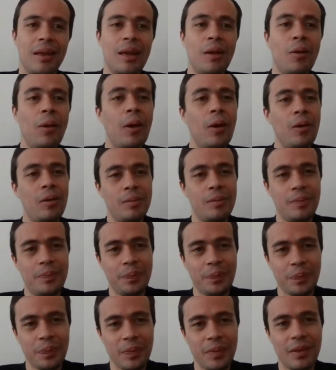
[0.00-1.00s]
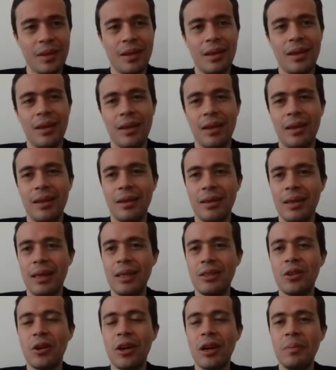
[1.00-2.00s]
Y luego eh,
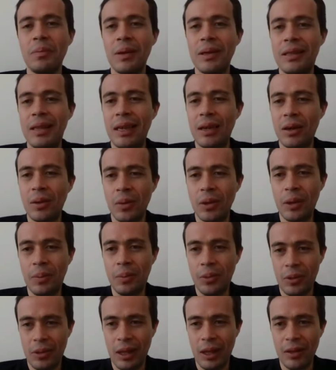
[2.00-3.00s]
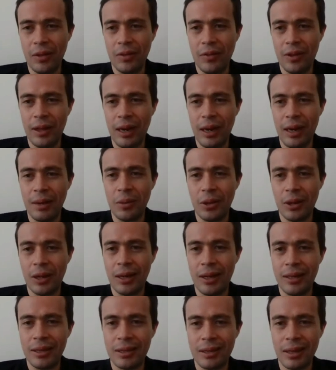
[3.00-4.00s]
quiso repetir como diputado federal
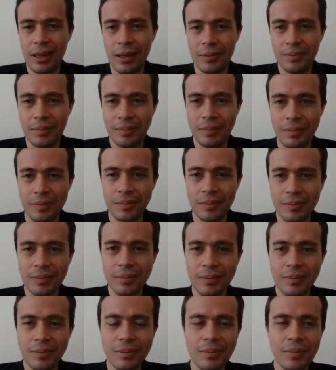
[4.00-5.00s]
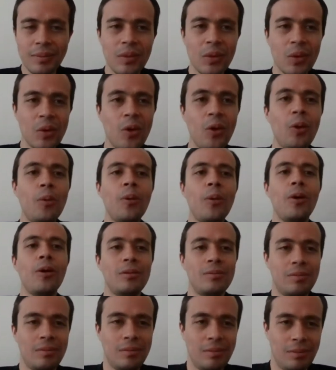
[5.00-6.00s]
morenista,
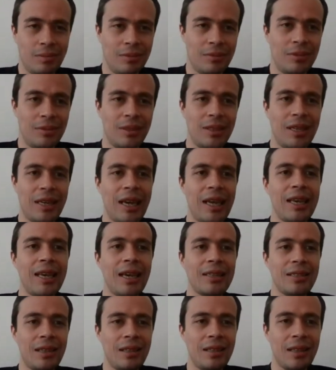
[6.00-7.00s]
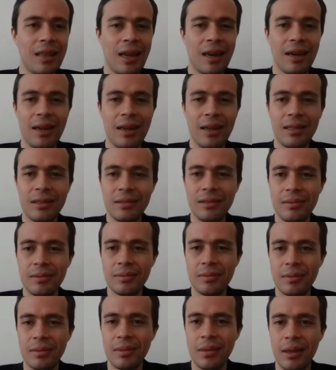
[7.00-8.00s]
hubo grillas internas,
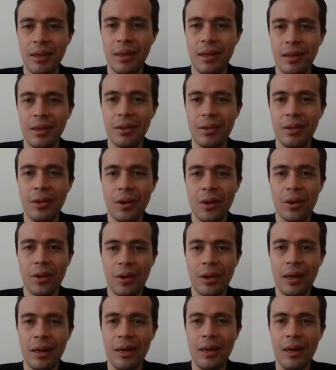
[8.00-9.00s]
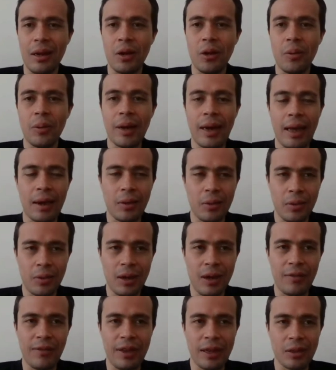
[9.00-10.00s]
yo creo que le cobraron
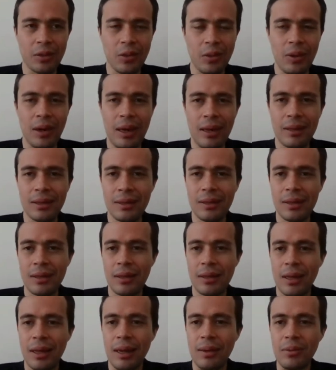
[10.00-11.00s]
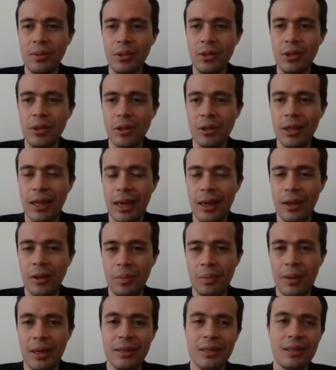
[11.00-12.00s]
una factura a Muñoz
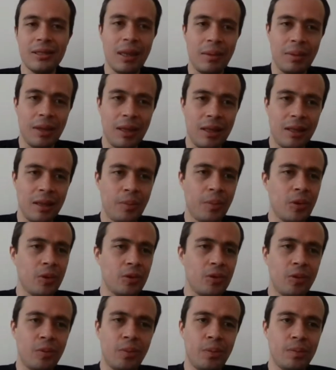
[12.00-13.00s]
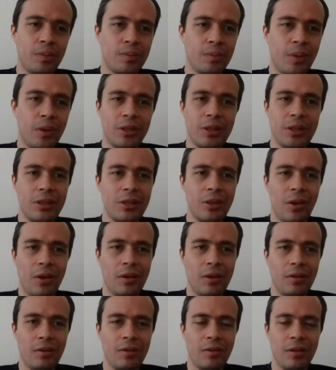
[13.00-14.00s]
Ledo precisamente por su
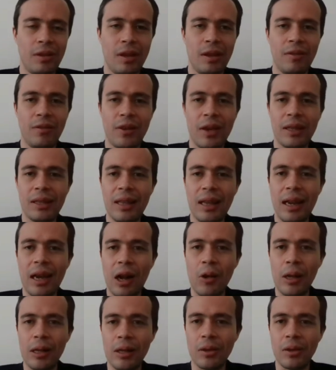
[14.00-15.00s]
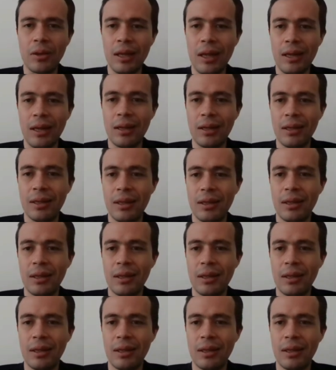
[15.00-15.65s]
posición eh, frente a la 4T